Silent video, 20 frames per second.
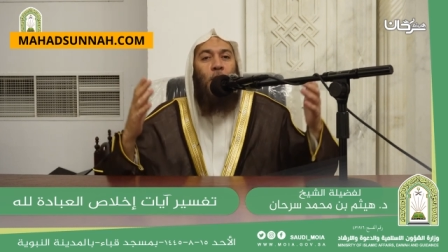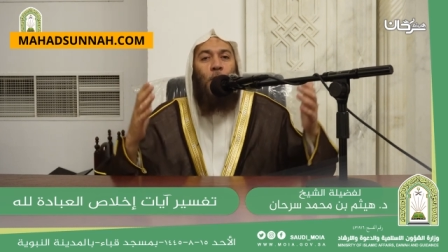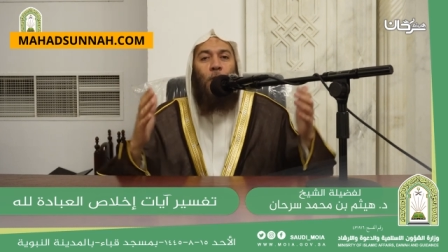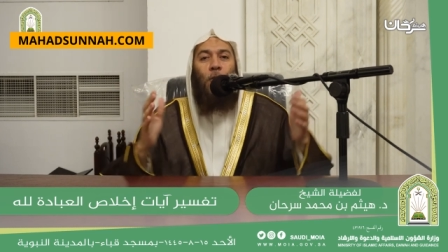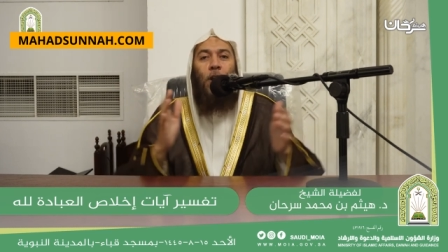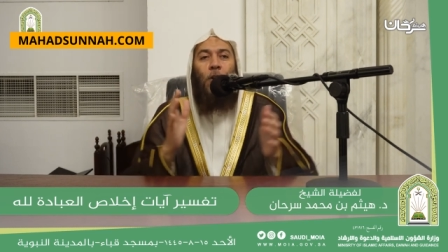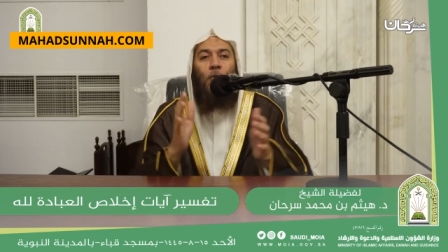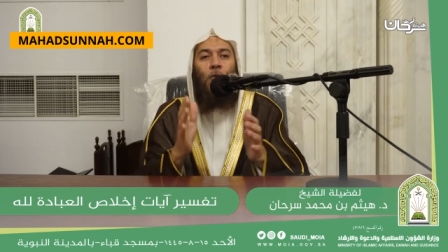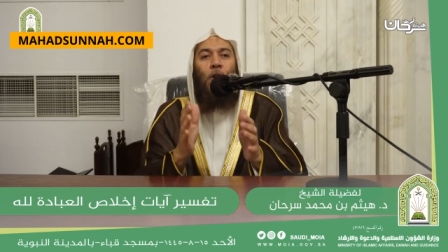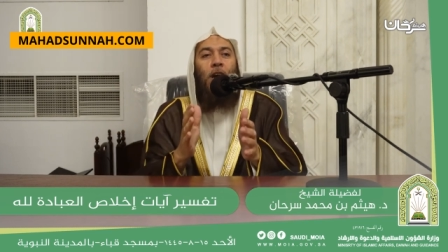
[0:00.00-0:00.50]

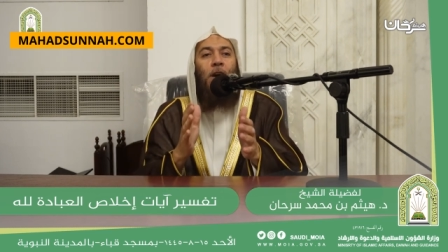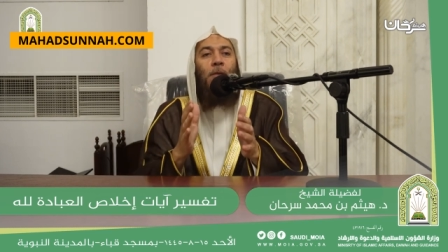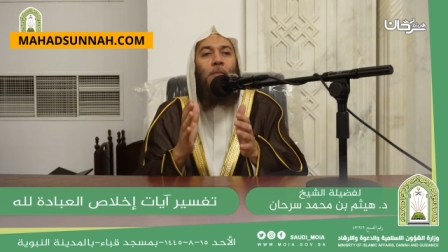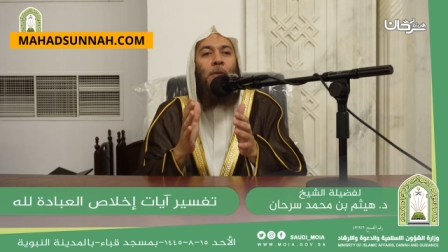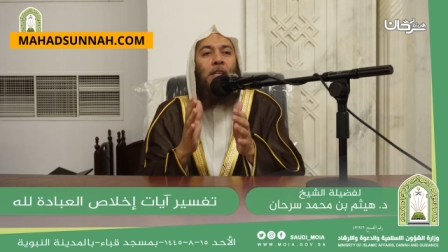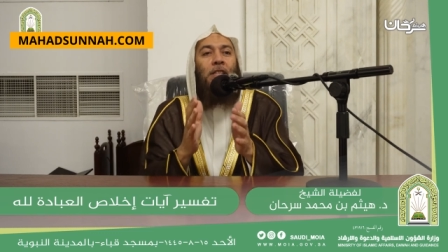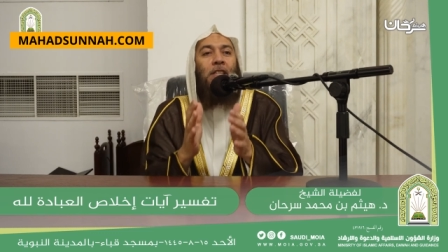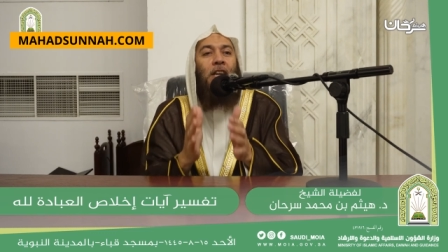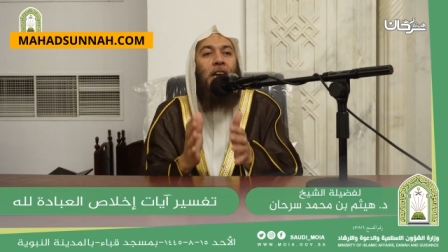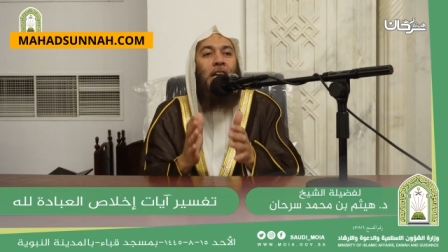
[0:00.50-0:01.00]
ولولا
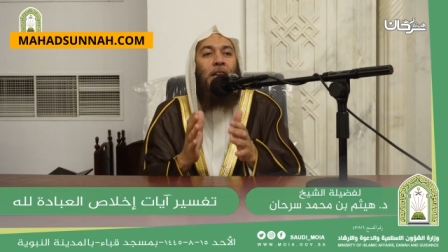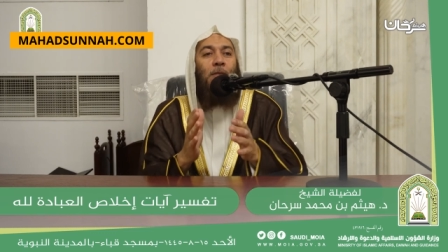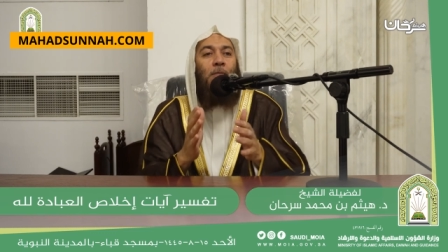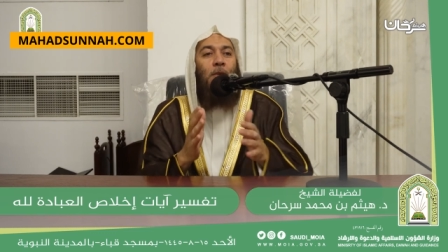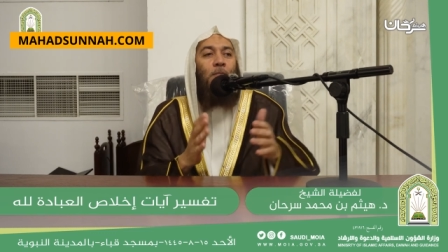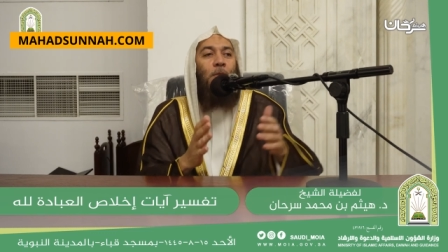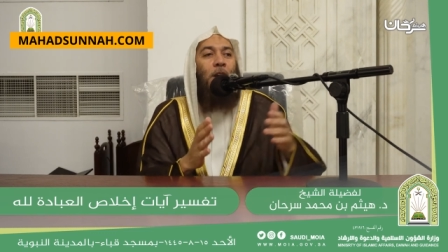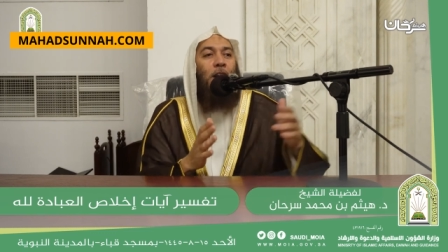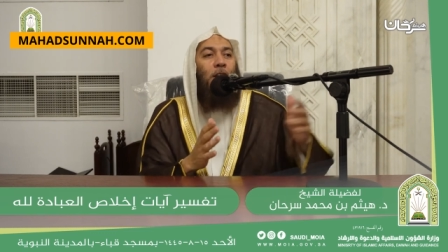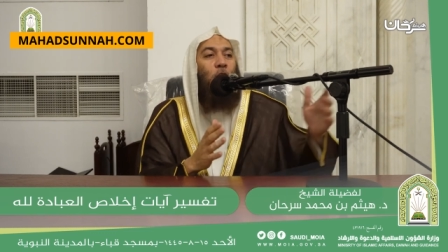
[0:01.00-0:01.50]
ما تعلم
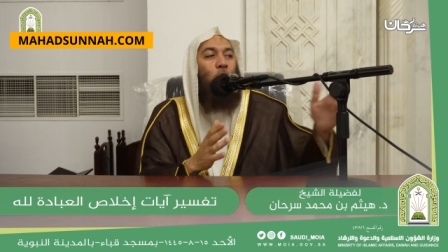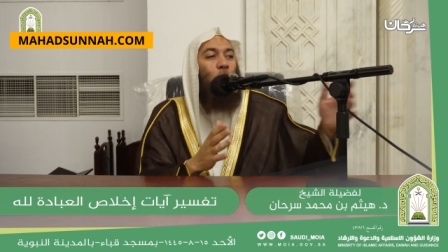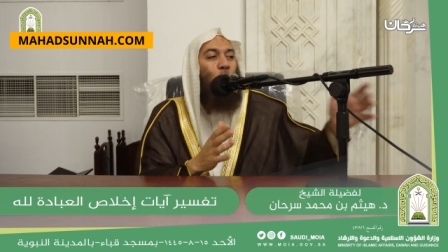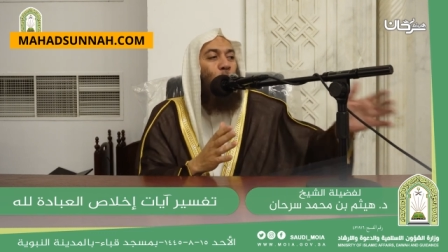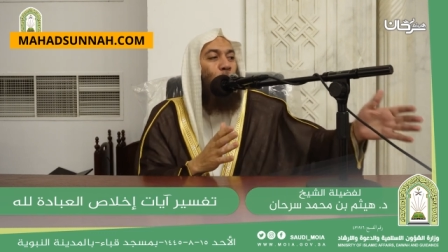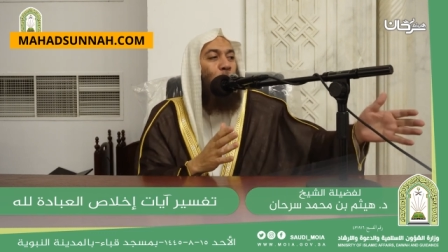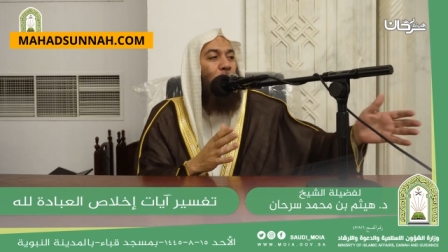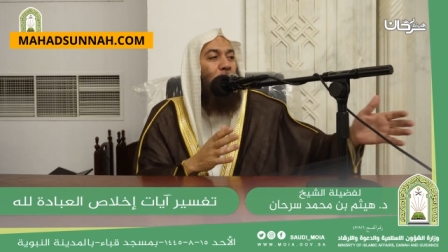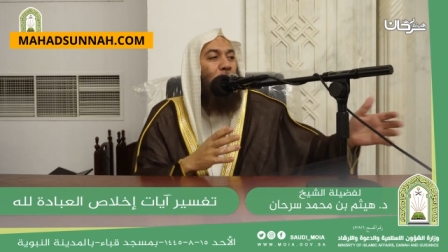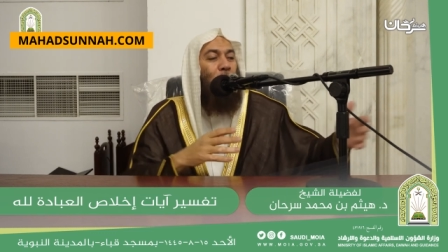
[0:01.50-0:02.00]
ما نحن
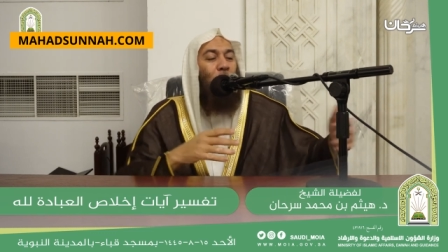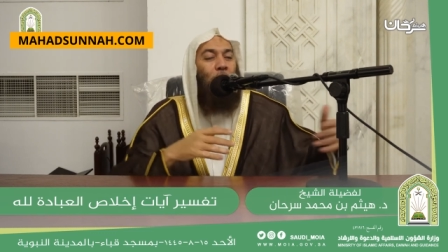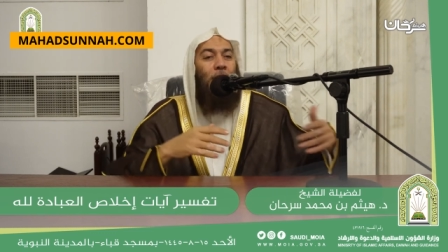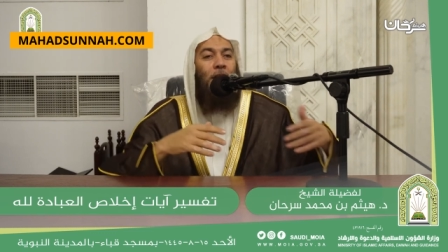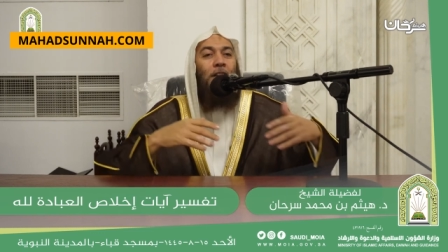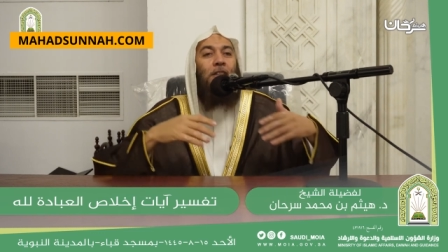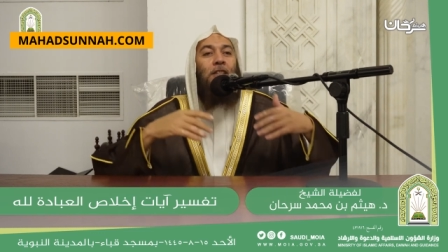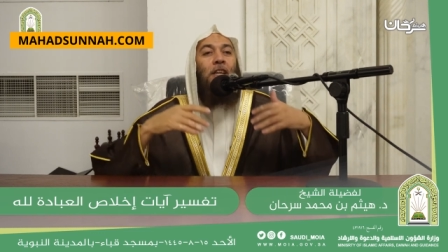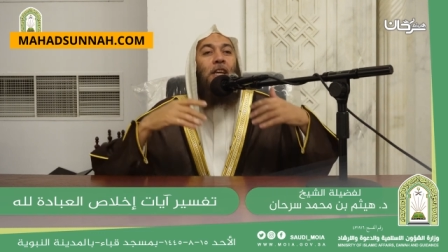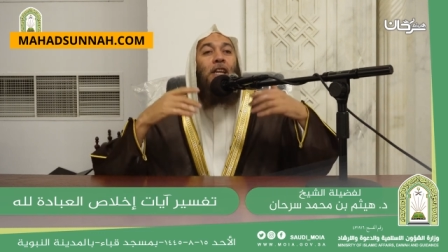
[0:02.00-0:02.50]
فيه
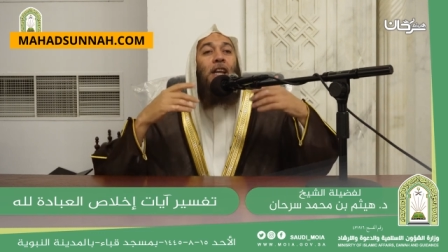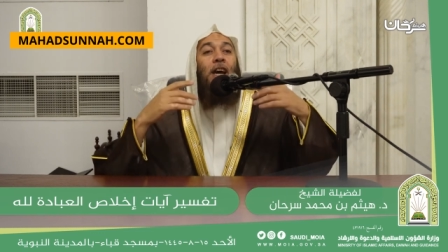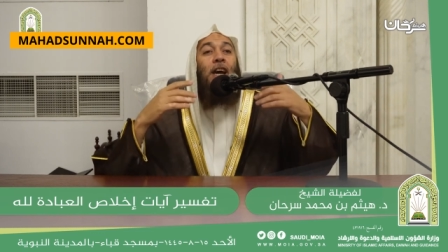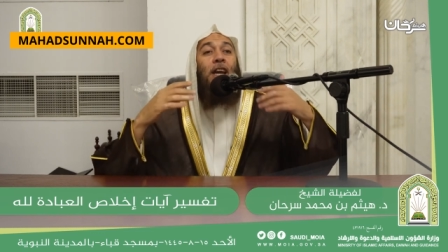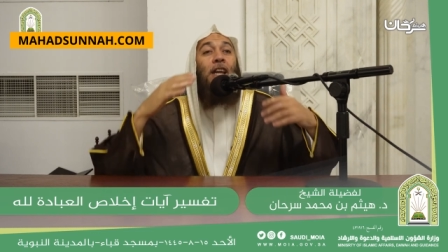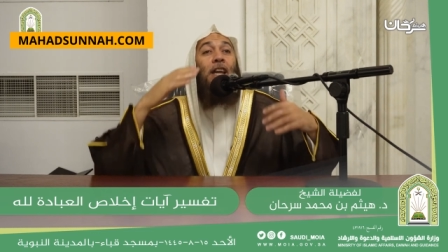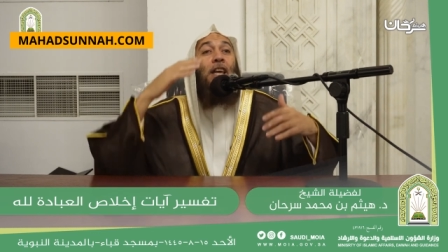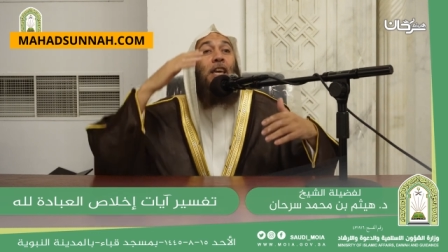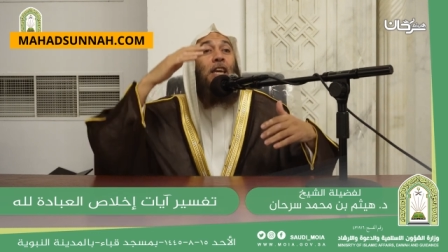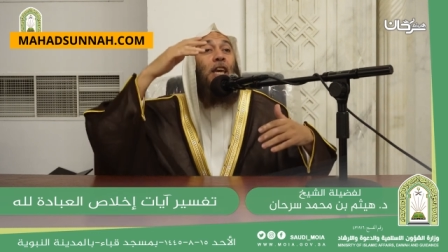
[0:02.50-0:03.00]
ولأتينا
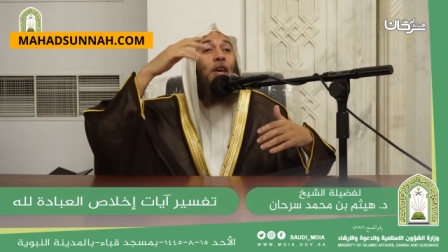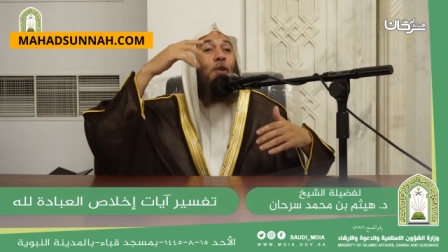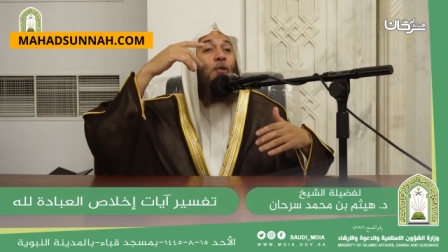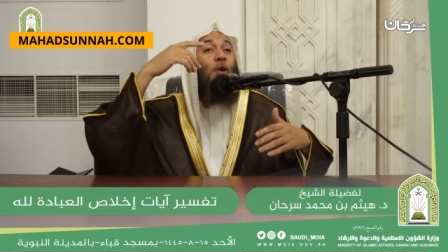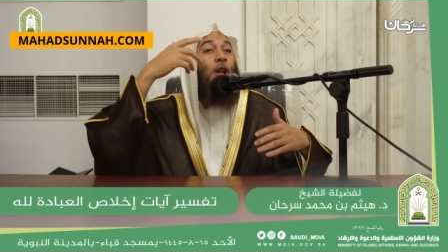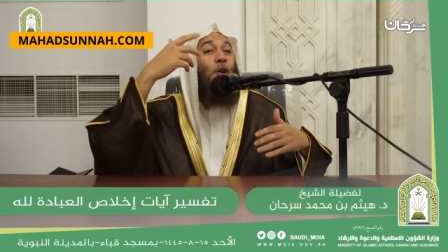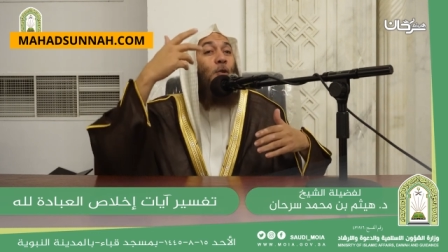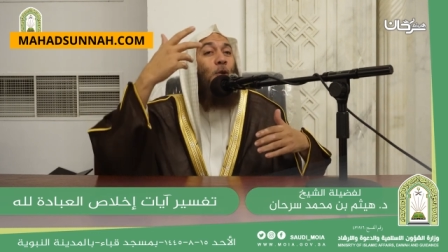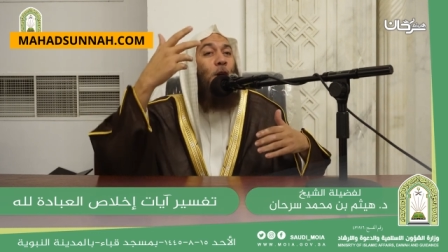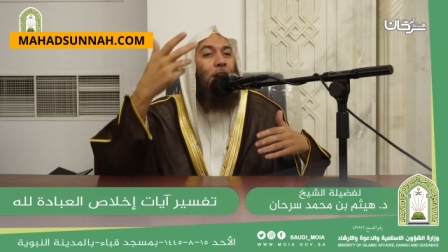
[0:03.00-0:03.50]
إليك
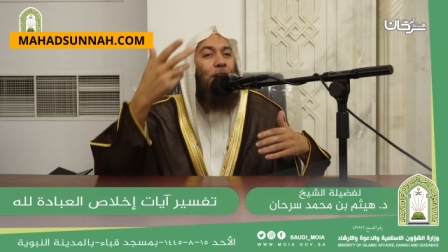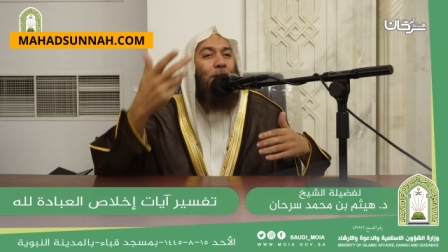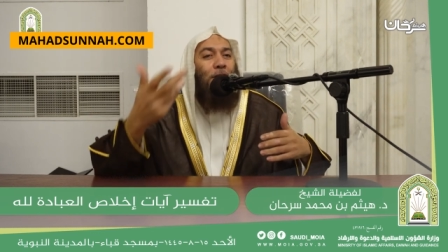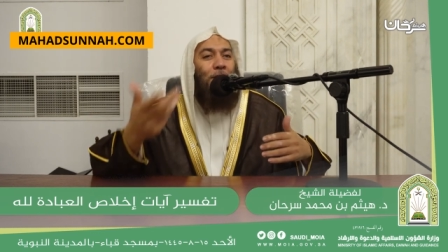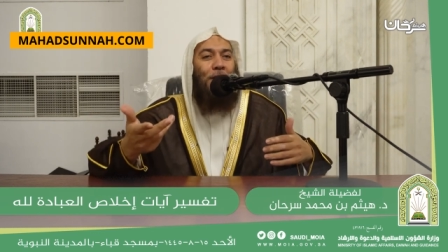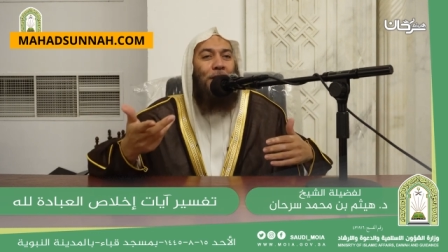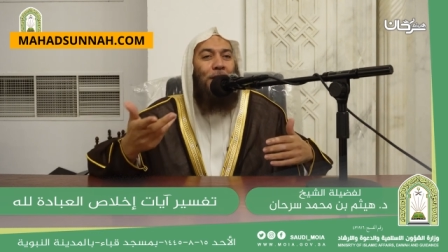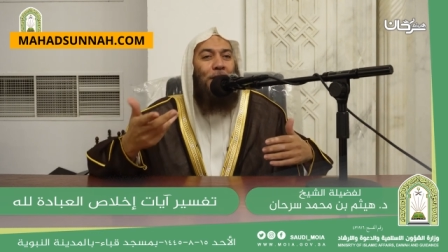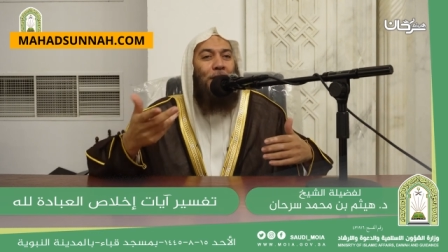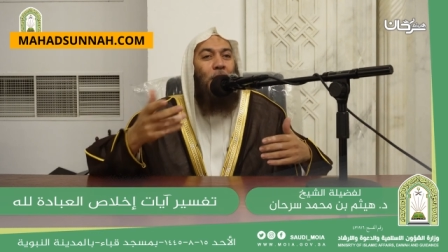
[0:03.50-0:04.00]
ولو على
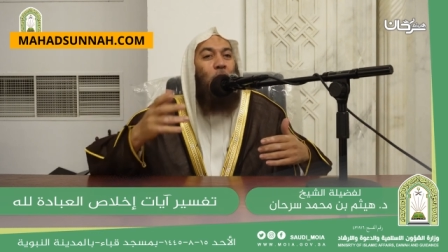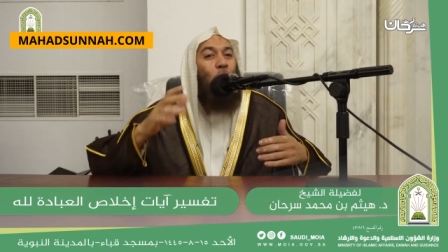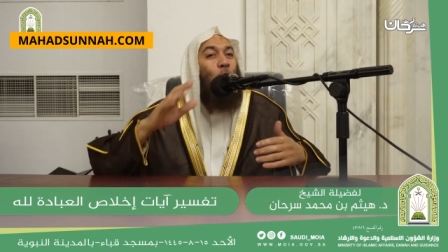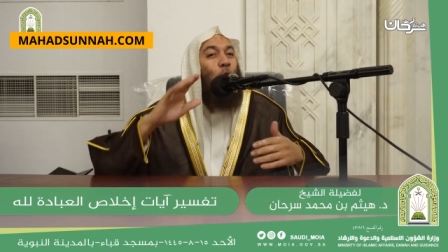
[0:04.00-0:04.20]
الطير